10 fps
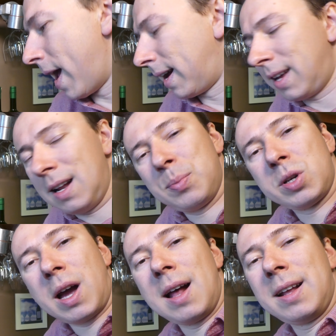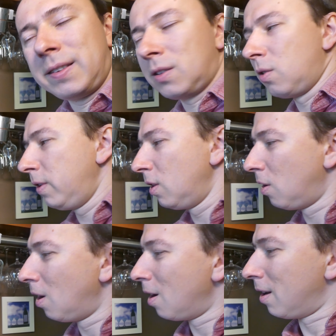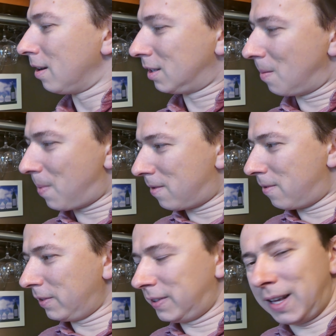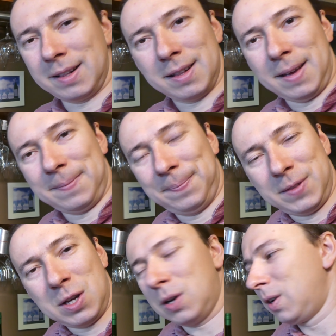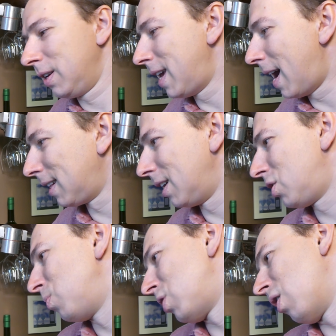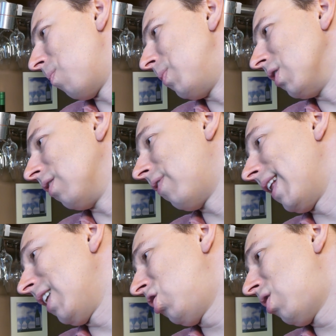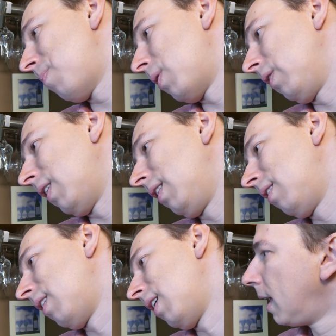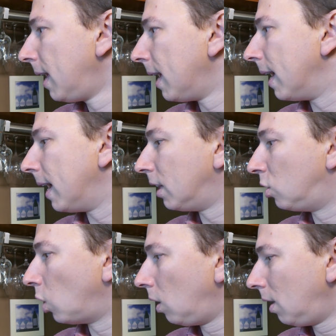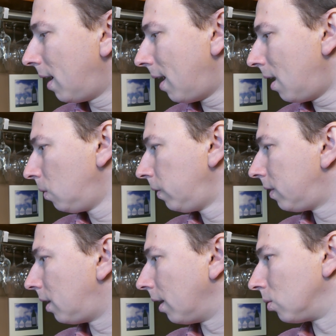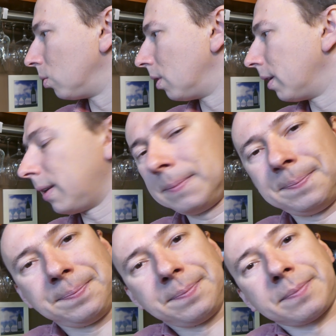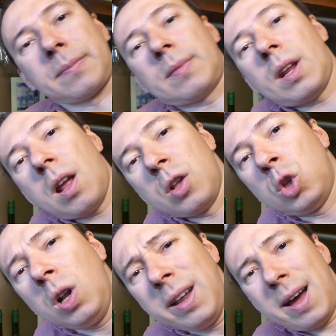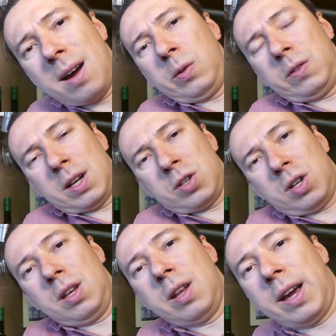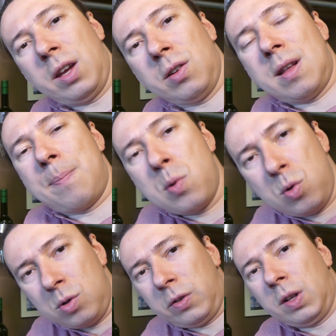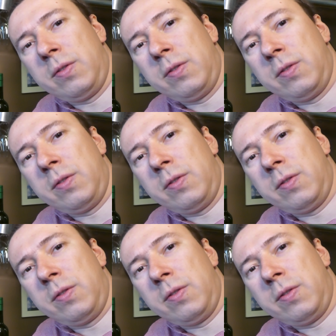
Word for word: jak najlepsza, ale jest to wino typowo wiosenne, do jak najszybszego picia. 12% e, Dolna Austria tutaj. Dolna Austria, czyli region na północ od